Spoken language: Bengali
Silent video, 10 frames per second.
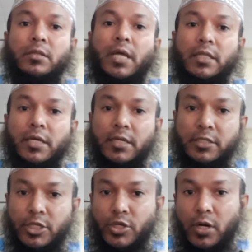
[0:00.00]
তাদের
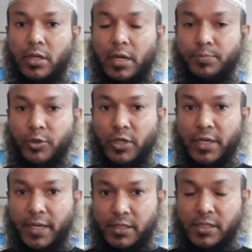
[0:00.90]
যে সরকার প্রধান
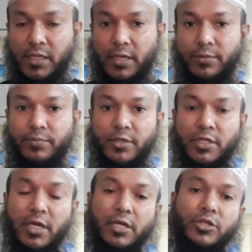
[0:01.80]
আছে
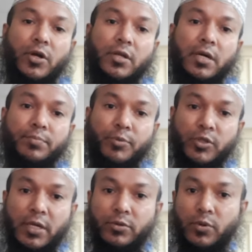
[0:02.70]
সেই সরকার
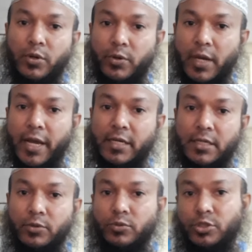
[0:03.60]
প্রধানগুলো একটা
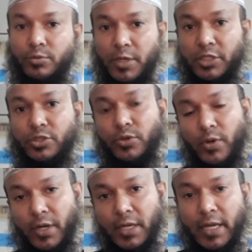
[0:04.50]
উচ্চবাচ্য
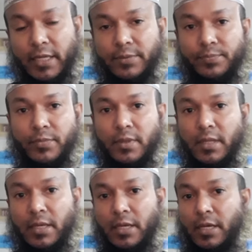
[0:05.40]
করে নাই
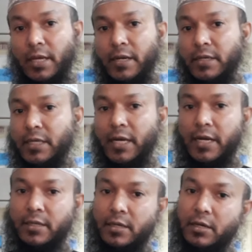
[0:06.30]
ইন্ডিয়ার
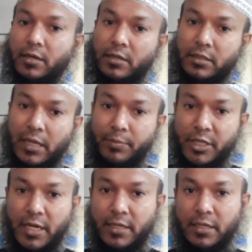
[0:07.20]

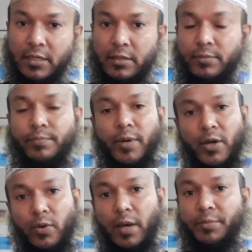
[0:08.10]
তাবেদারি বা
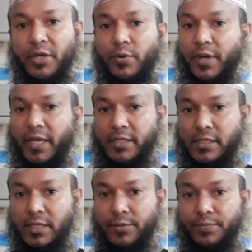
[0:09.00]
গোলামি করে গেছে